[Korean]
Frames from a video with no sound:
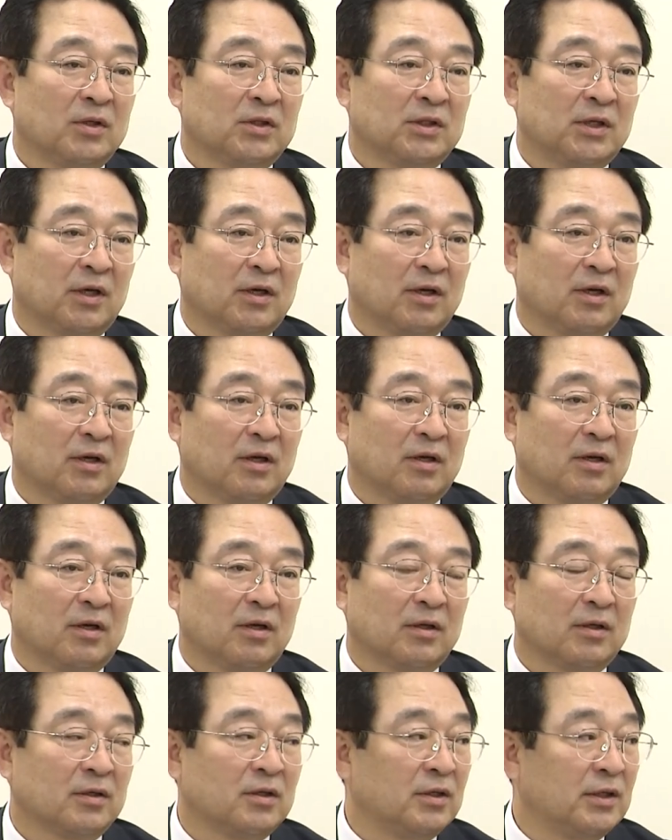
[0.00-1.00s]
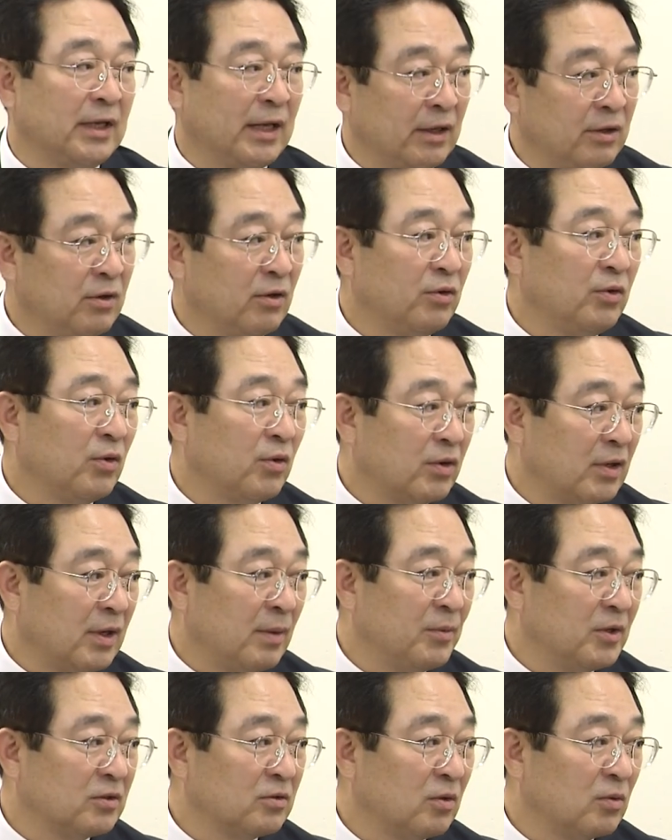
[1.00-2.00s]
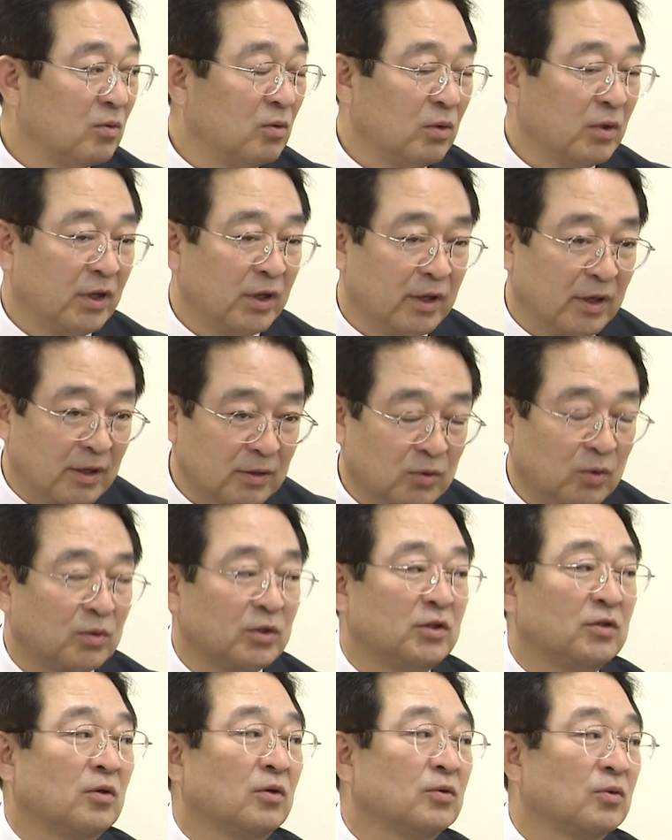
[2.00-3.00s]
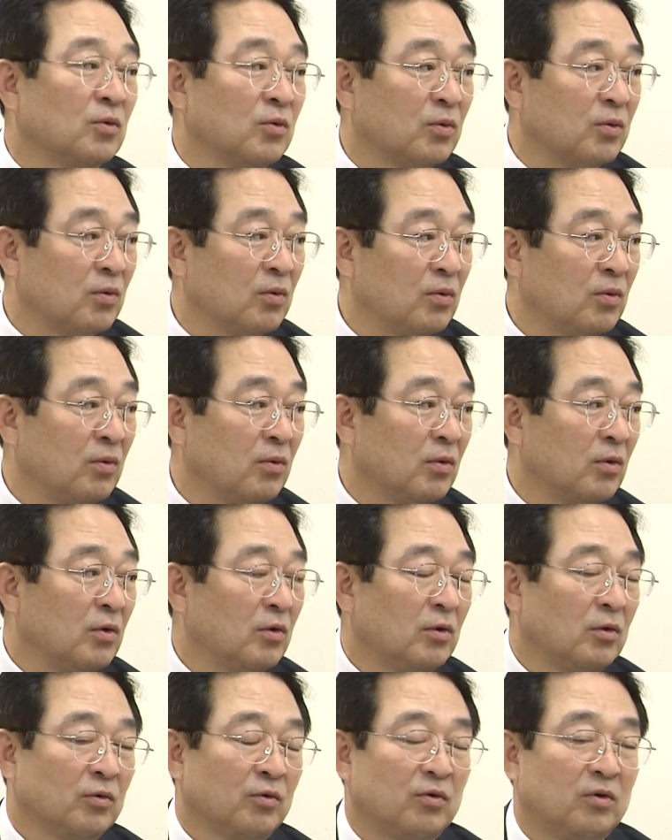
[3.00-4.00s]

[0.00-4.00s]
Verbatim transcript: 제가 그 예결위원을 하면서도 계속 지속적으로 음.